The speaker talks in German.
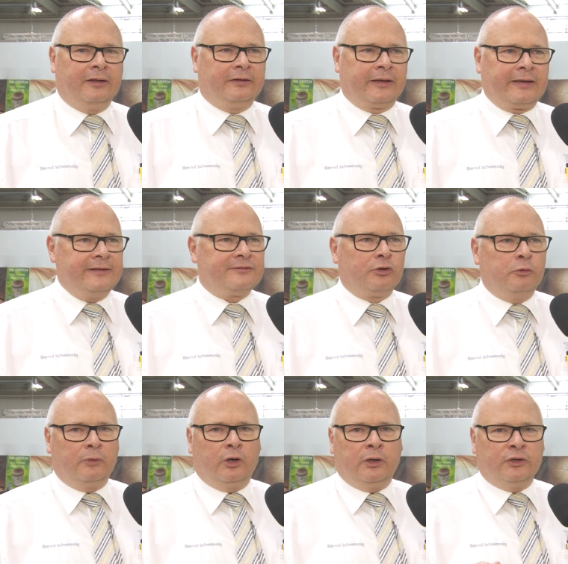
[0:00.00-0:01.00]
da geht es
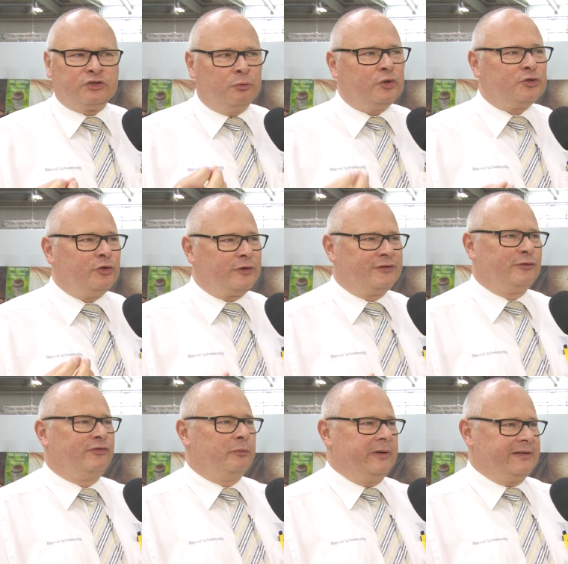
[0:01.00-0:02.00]
darum, äh, Schmuckstücke zu
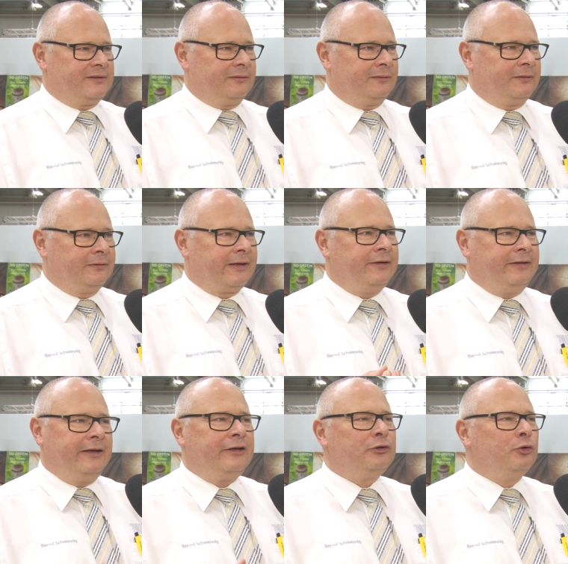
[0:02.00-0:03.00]
vermessen.
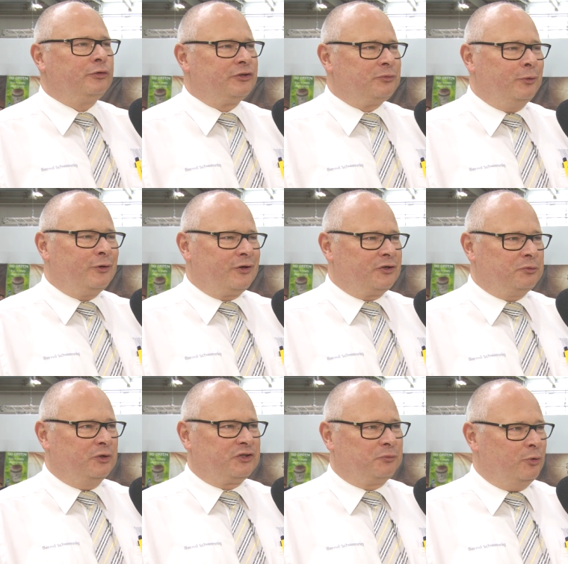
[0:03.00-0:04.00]
3D-gedruckte
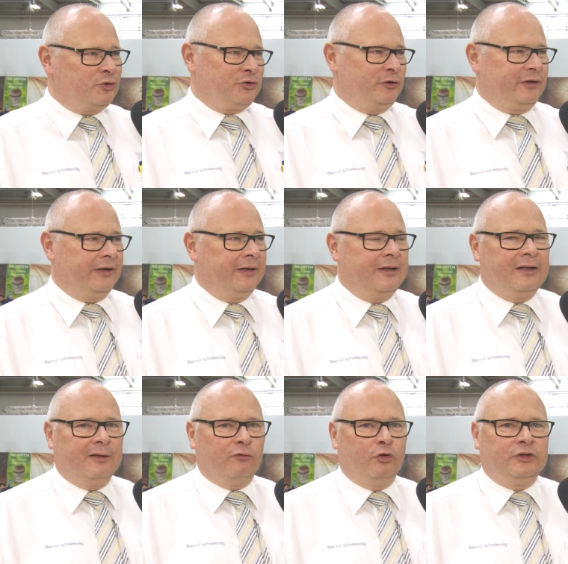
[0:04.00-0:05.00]
Schmuckstücke,
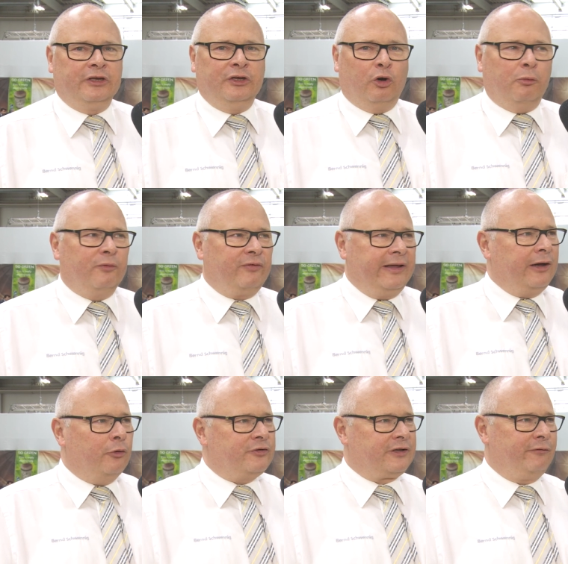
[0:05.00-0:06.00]
wo die Oberfläche
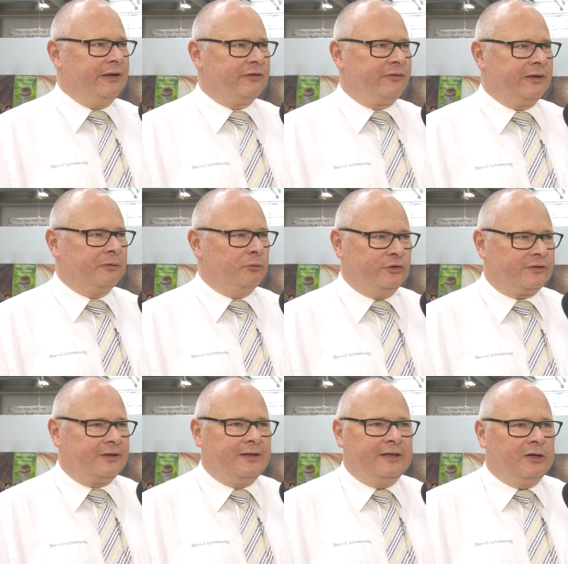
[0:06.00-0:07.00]
ausgewertet werden muss.
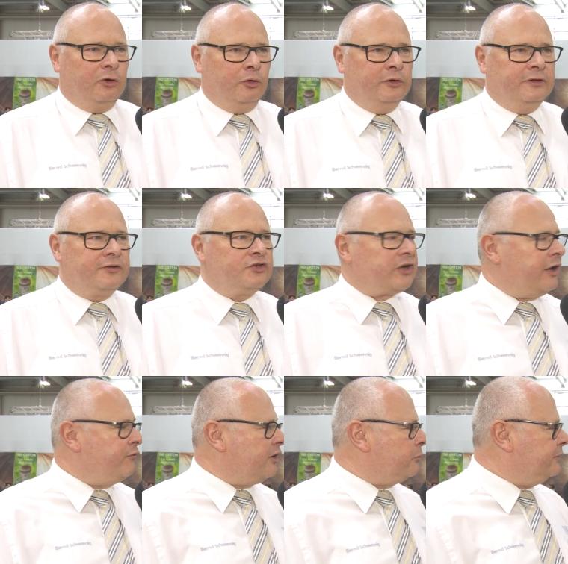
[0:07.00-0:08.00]
Und das ist
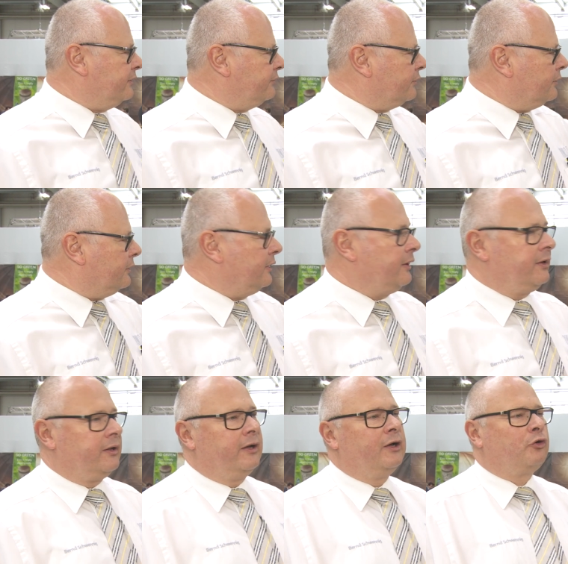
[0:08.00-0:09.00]
einfach mit dieser
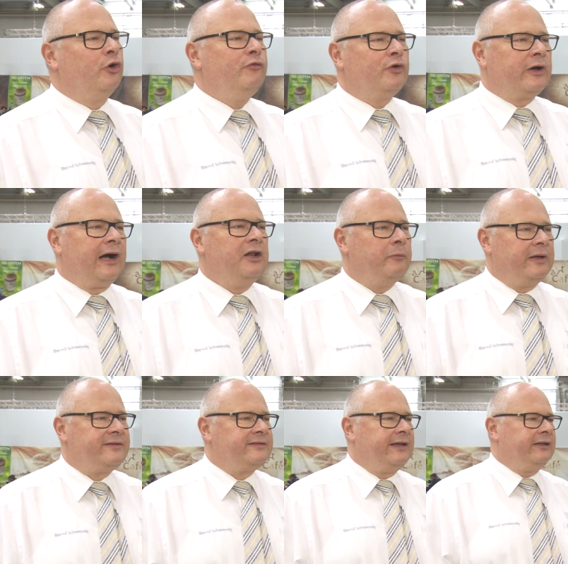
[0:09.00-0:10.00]
äh, konvokalen
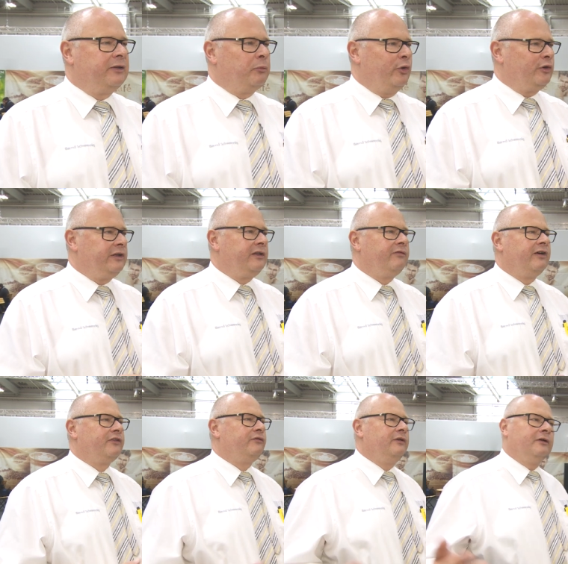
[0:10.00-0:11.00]
Messtechnik möglich,
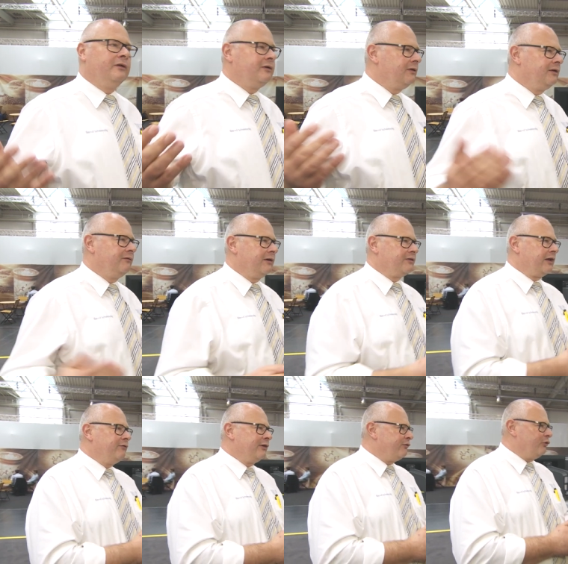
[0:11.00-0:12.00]
was wir was
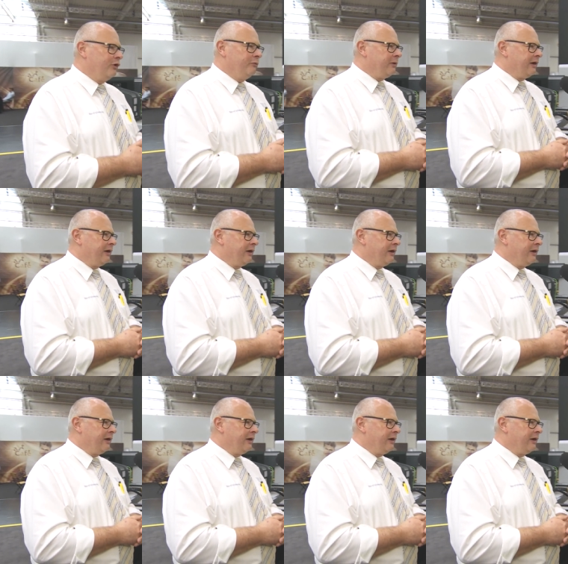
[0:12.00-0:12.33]
einfach vor ein